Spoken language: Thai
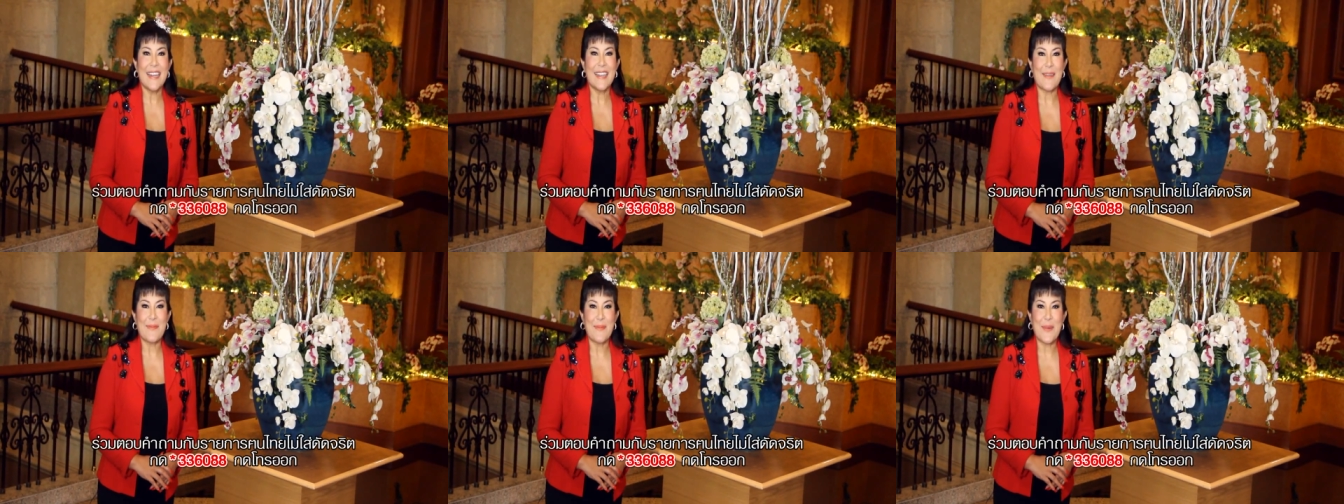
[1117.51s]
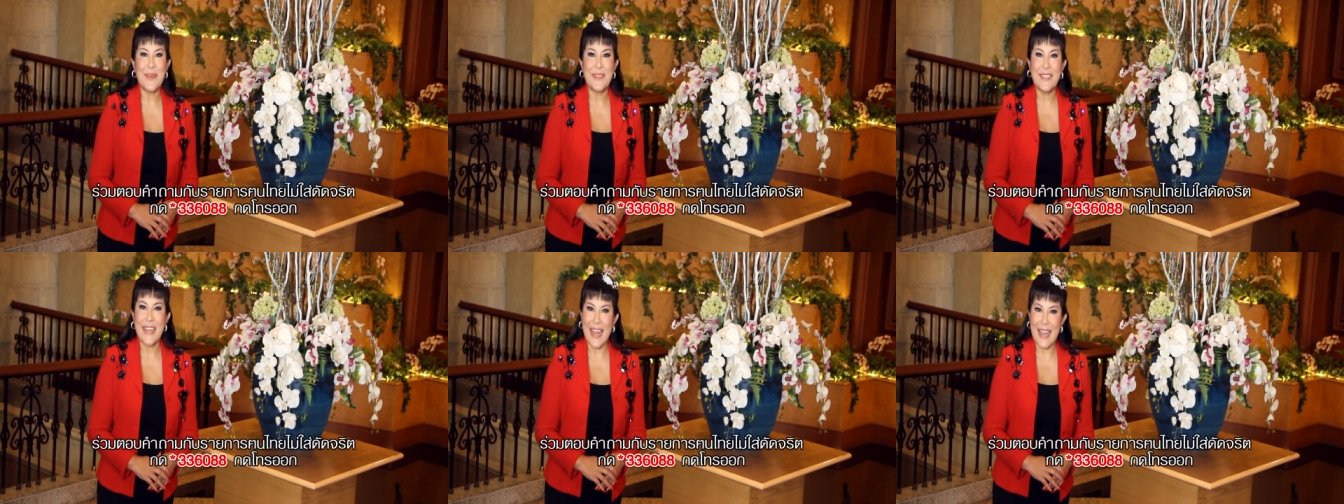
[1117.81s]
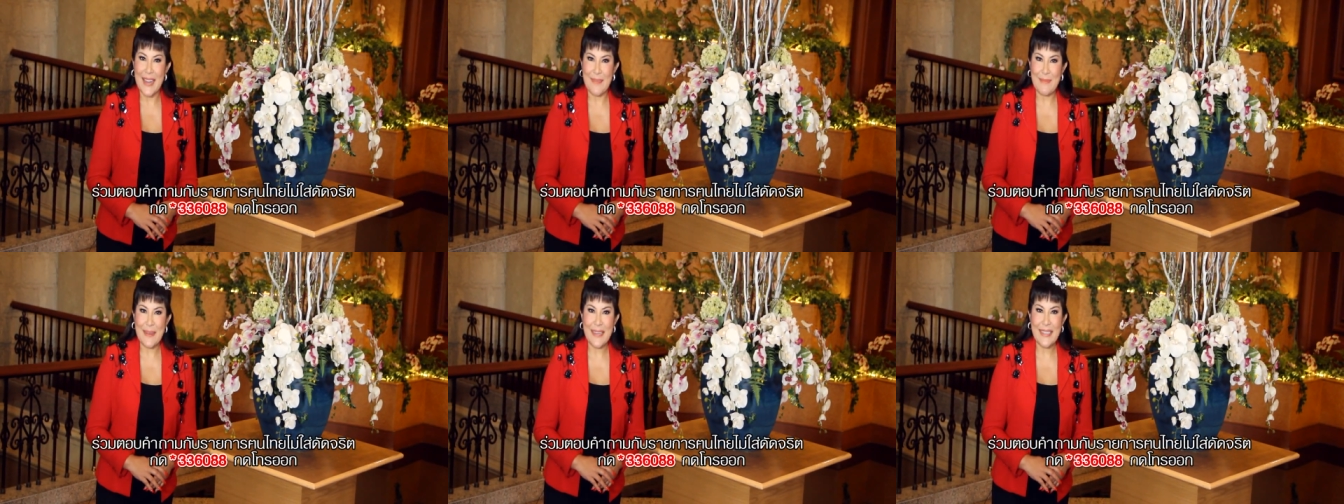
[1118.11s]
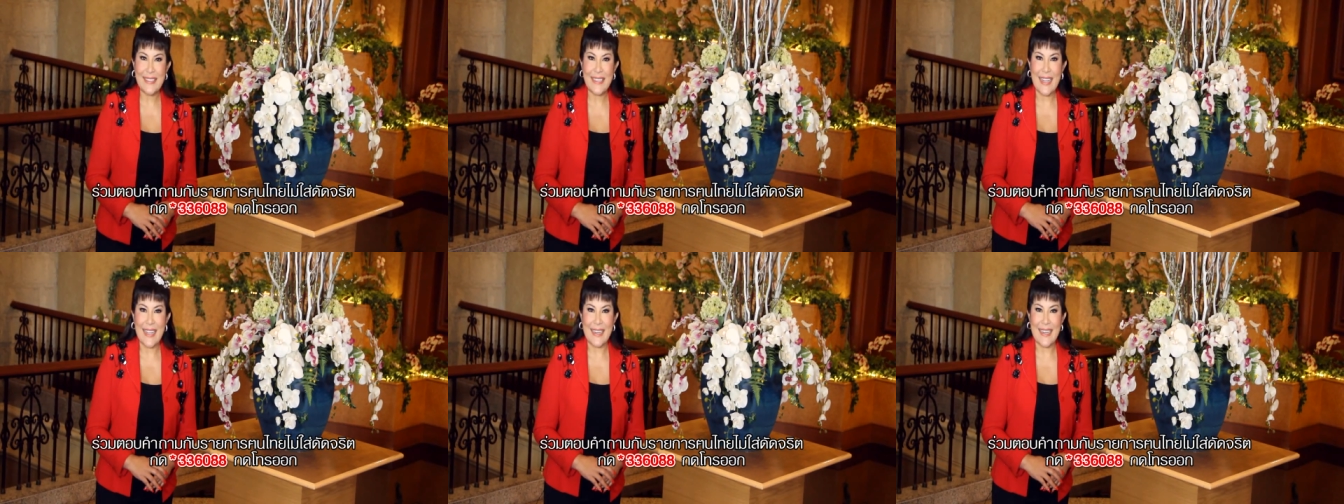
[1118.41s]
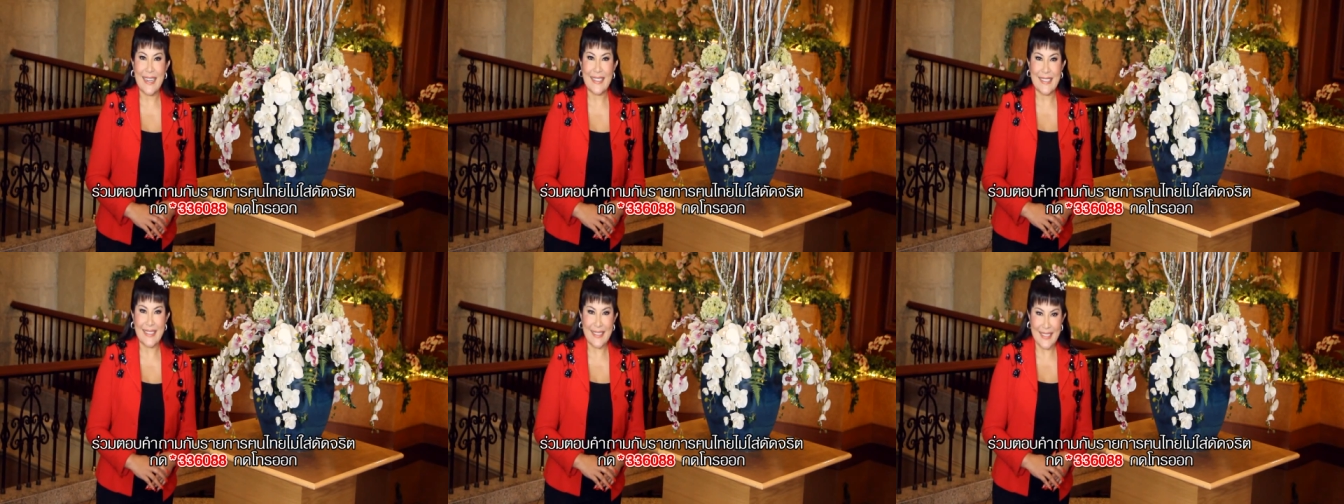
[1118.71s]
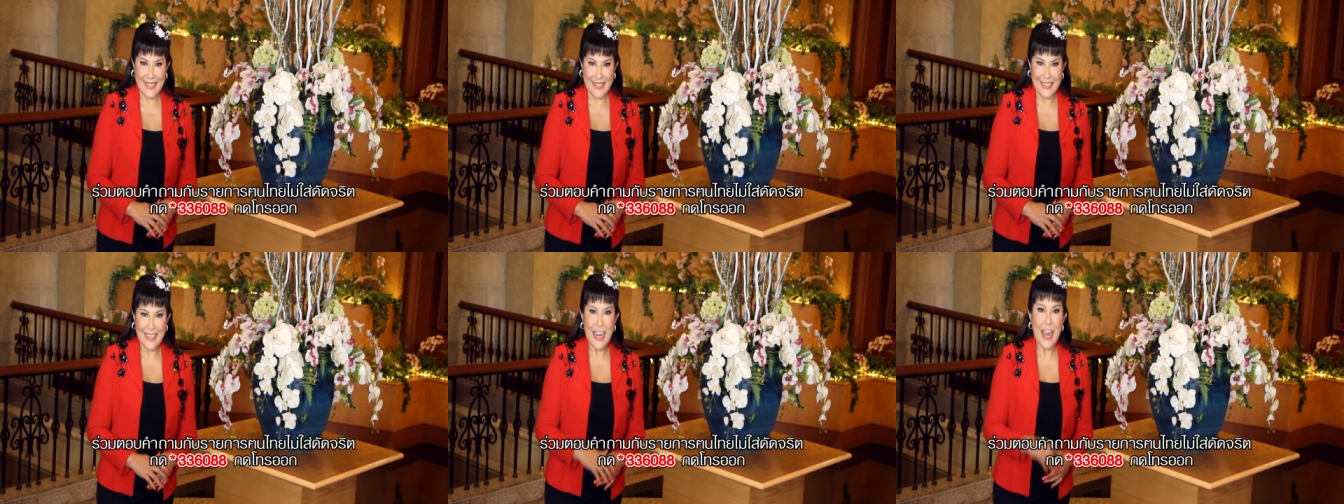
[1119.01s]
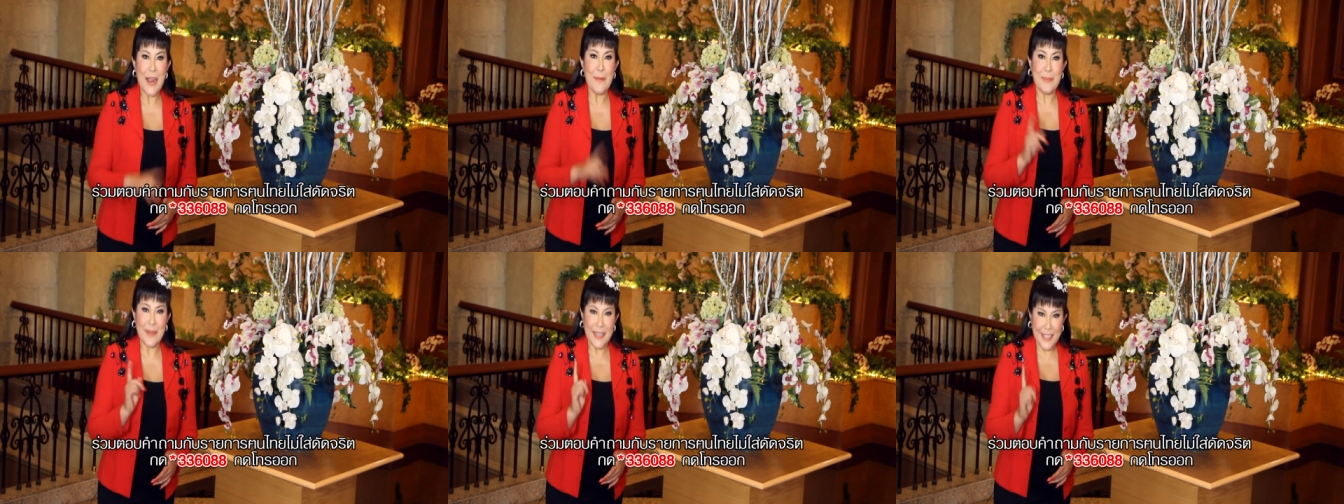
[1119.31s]
กับคนไทยไม่ใส่ดัจจริต
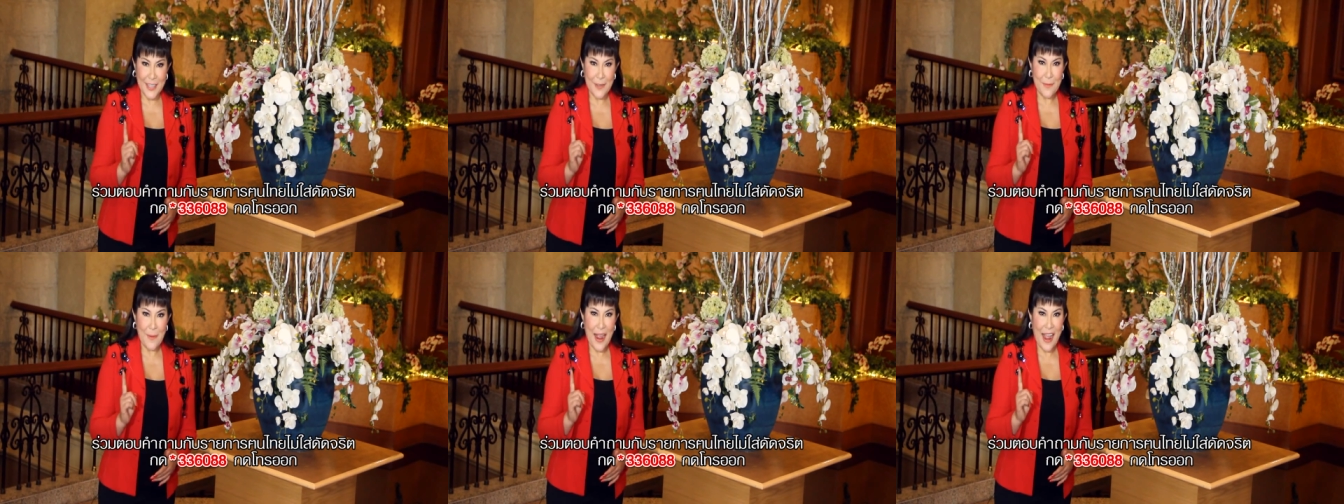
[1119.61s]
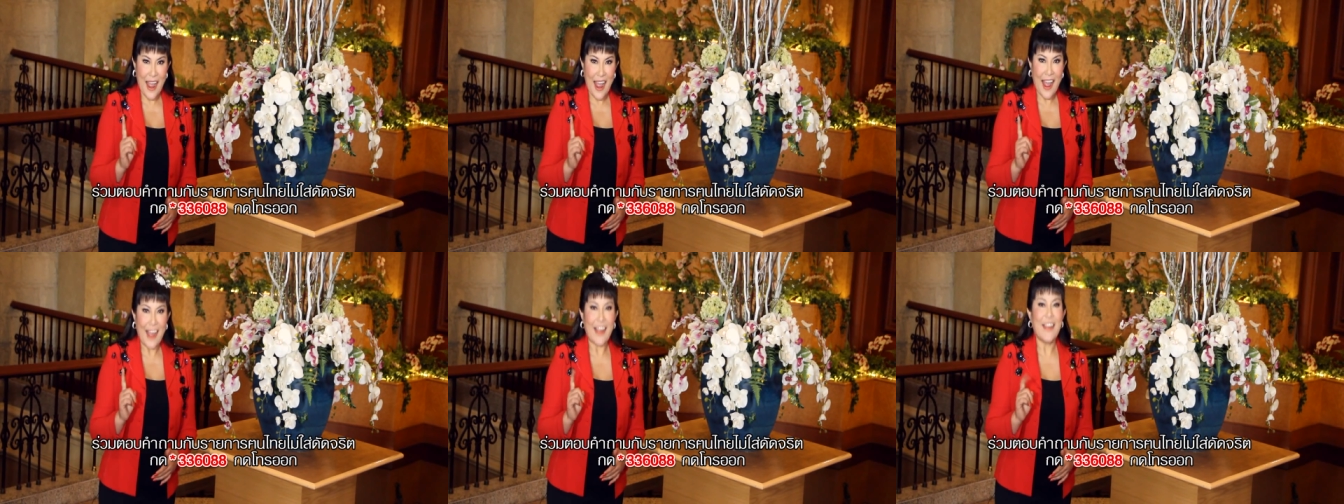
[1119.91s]
เพื่อที่ว่า